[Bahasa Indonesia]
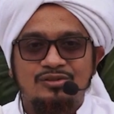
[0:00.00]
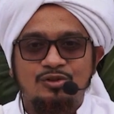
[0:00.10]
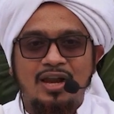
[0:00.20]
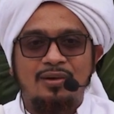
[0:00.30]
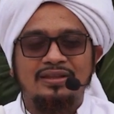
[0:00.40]

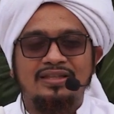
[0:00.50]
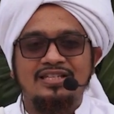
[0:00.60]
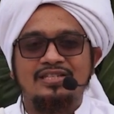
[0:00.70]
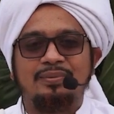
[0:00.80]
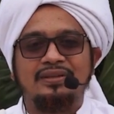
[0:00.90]
Solawat
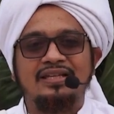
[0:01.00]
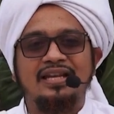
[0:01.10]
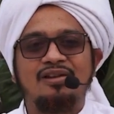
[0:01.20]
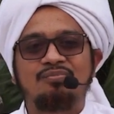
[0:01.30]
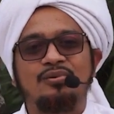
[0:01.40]
ini seperti
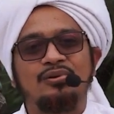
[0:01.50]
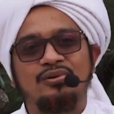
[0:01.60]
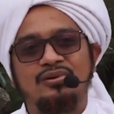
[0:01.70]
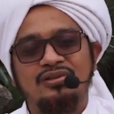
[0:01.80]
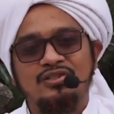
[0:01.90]

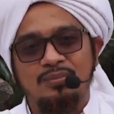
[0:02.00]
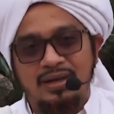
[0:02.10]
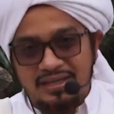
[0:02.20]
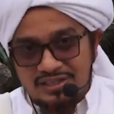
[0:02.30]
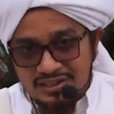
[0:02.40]
nilpun,
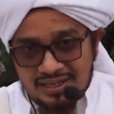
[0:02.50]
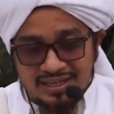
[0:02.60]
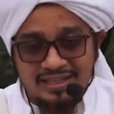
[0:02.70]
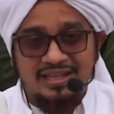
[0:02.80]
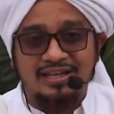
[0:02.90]
semakin
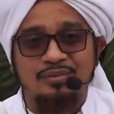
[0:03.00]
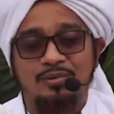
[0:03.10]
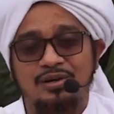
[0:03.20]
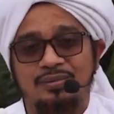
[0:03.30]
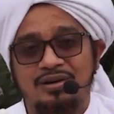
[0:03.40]
sering kita
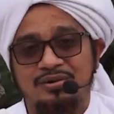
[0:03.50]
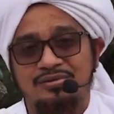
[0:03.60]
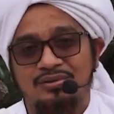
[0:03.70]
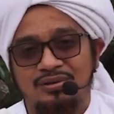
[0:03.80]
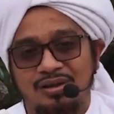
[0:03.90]
nilpun kepada
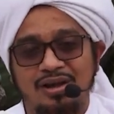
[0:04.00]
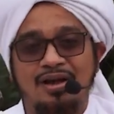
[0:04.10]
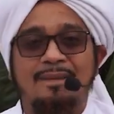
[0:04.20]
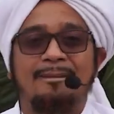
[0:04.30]
Rasulullah,